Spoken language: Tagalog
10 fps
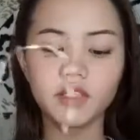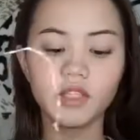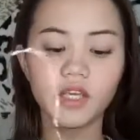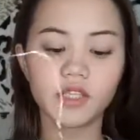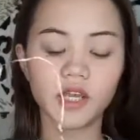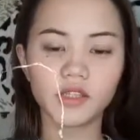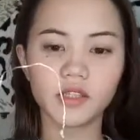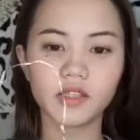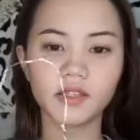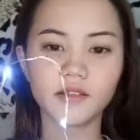Hindihan
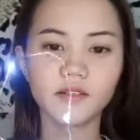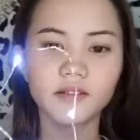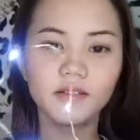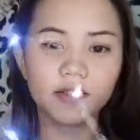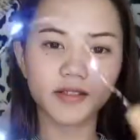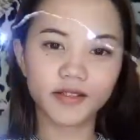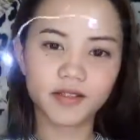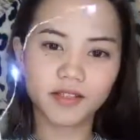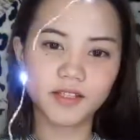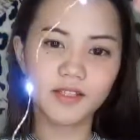natin.
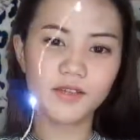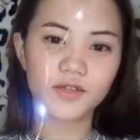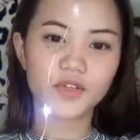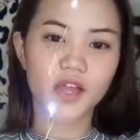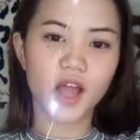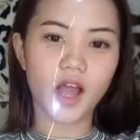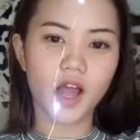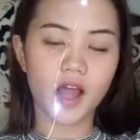Ganito siya.